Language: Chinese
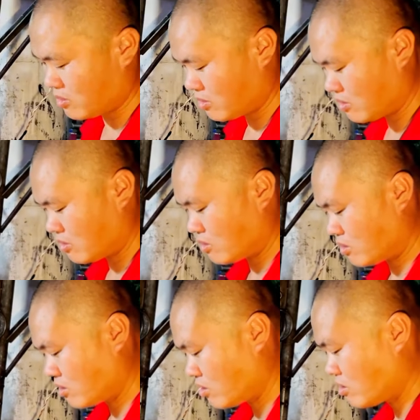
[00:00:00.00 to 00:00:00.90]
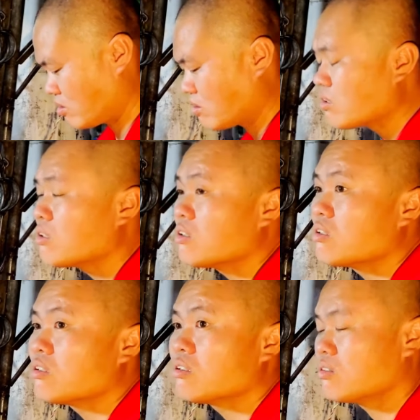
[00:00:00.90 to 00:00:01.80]
你刚才说咱们狗日节
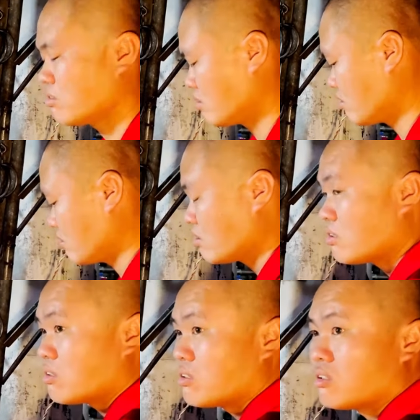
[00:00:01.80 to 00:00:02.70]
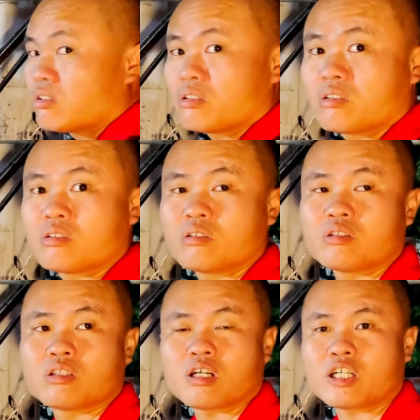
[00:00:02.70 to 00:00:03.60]
的时候，整个全市的话要杀多少条
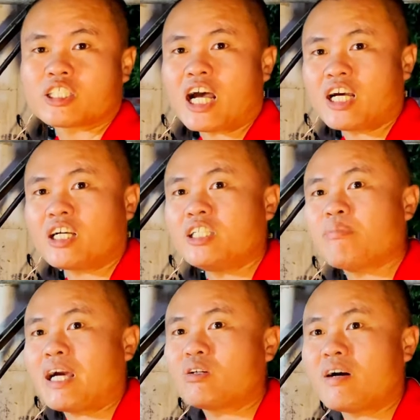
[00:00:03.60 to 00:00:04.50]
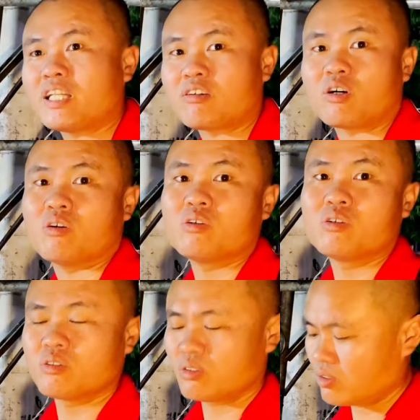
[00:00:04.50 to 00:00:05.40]
狗啊？杀一百多万条狗，
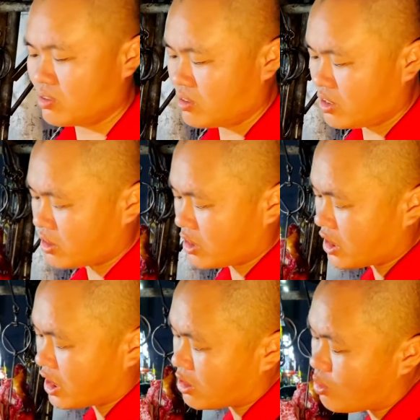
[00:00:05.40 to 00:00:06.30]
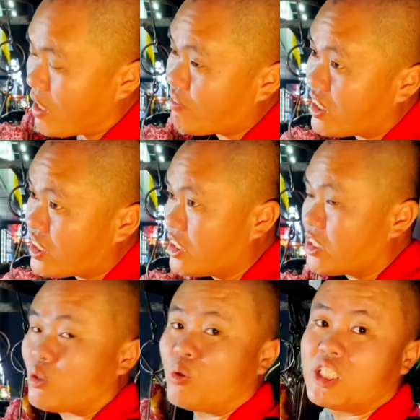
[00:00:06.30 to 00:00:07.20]
就是这个是官方记
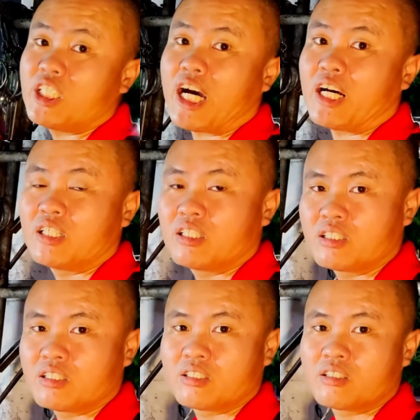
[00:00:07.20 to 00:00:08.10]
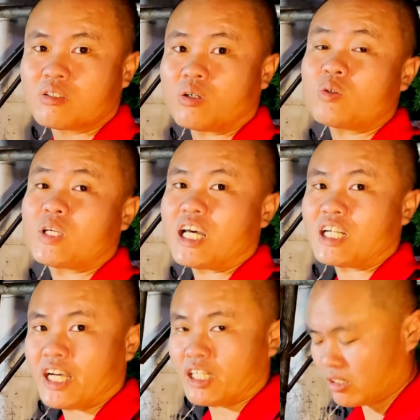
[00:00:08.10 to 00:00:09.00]
者统计的。狗肉节当
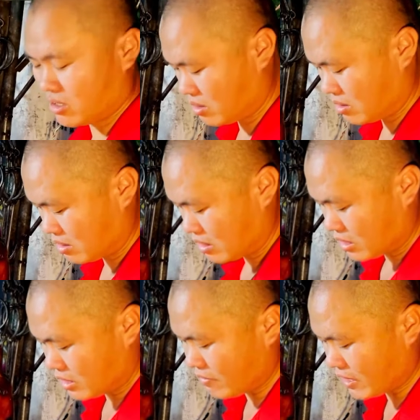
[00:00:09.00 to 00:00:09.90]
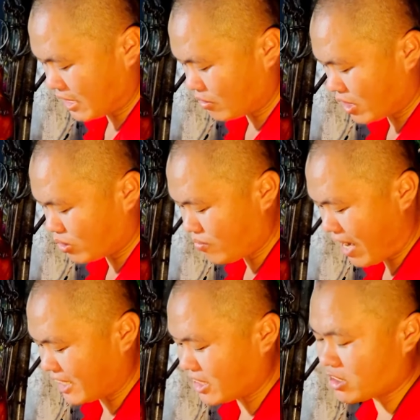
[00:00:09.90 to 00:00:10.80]
天，因为它有很多
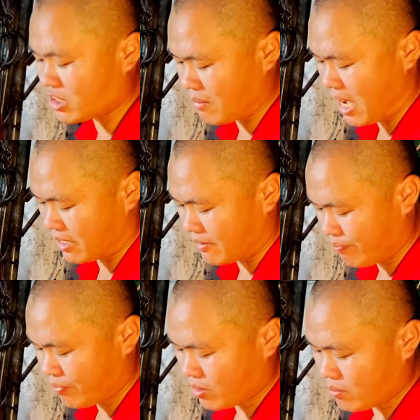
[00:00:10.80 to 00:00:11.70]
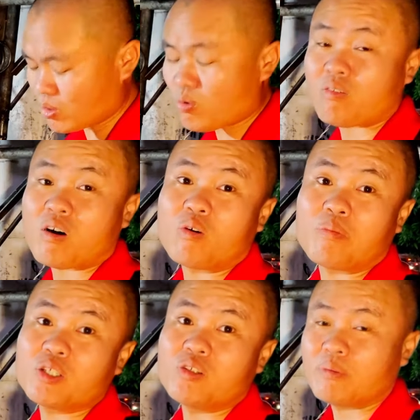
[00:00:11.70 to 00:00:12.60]
外地人吃嘛，不光光我
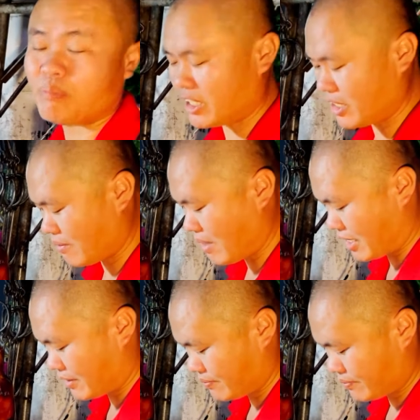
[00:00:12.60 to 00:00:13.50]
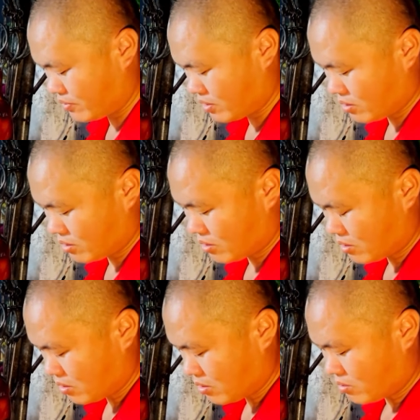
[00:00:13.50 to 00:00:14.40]
们玉林本地人嘛。
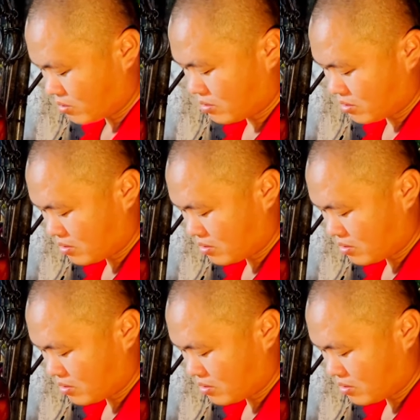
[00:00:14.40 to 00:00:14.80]
这